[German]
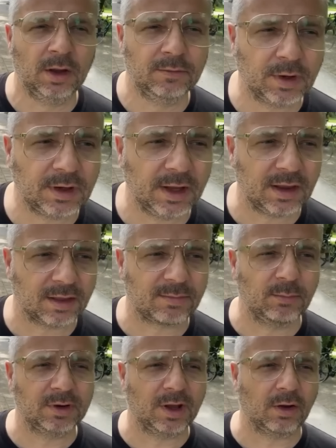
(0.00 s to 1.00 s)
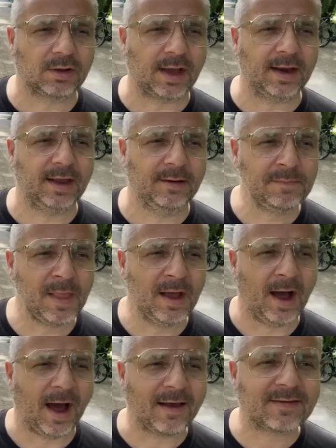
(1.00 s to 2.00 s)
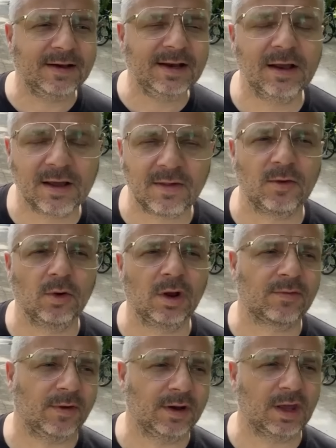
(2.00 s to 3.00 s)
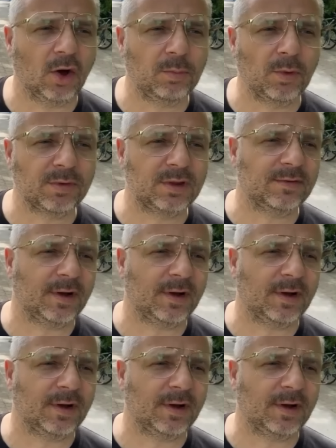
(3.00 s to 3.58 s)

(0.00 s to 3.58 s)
Wirklich, es wurden auch keine Hasslieder gesungen. Das fand ich auch positiv.